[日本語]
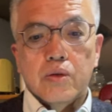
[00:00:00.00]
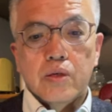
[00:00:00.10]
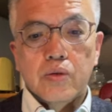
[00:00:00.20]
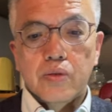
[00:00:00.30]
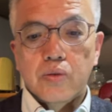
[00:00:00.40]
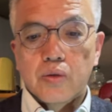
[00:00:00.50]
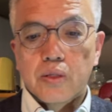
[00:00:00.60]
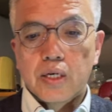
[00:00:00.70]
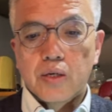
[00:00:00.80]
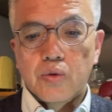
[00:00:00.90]
これちょうど
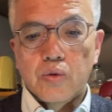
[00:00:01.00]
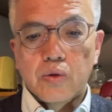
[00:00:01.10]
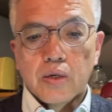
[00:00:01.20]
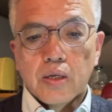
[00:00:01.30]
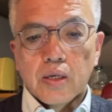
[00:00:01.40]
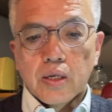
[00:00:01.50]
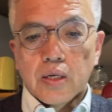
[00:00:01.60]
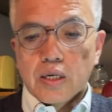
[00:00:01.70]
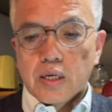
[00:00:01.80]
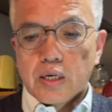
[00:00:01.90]
ね、あの、
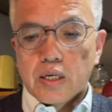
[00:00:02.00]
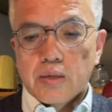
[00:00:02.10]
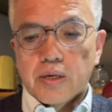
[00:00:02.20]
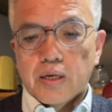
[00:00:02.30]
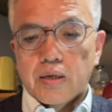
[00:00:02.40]
えー、今、